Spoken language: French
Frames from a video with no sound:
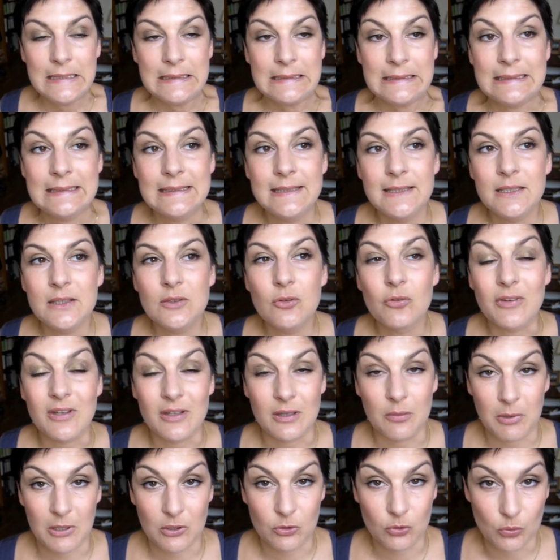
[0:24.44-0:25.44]
qui est dans
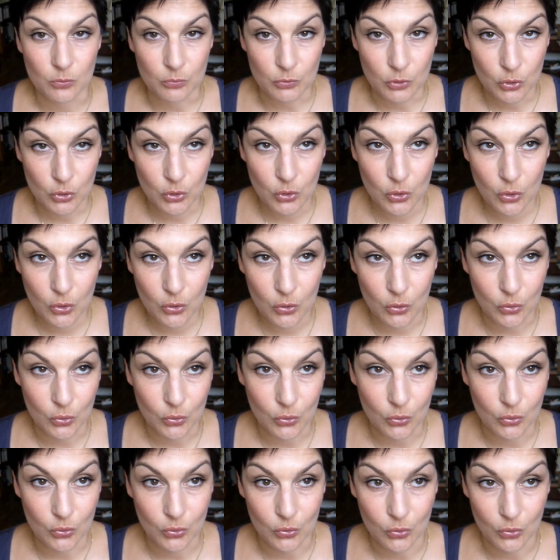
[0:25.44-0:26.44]
un appartement
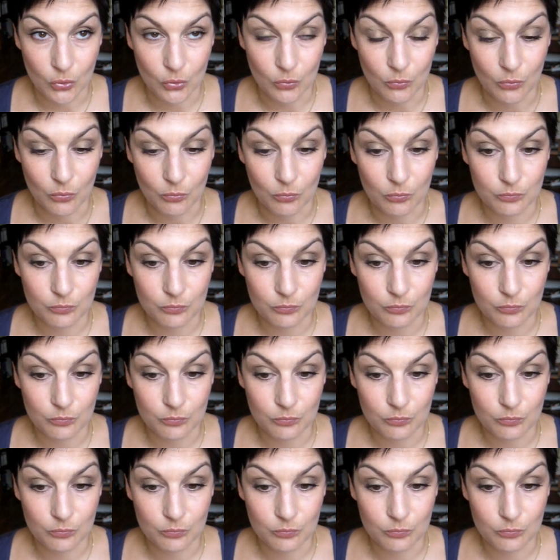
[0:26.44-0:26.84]
euh,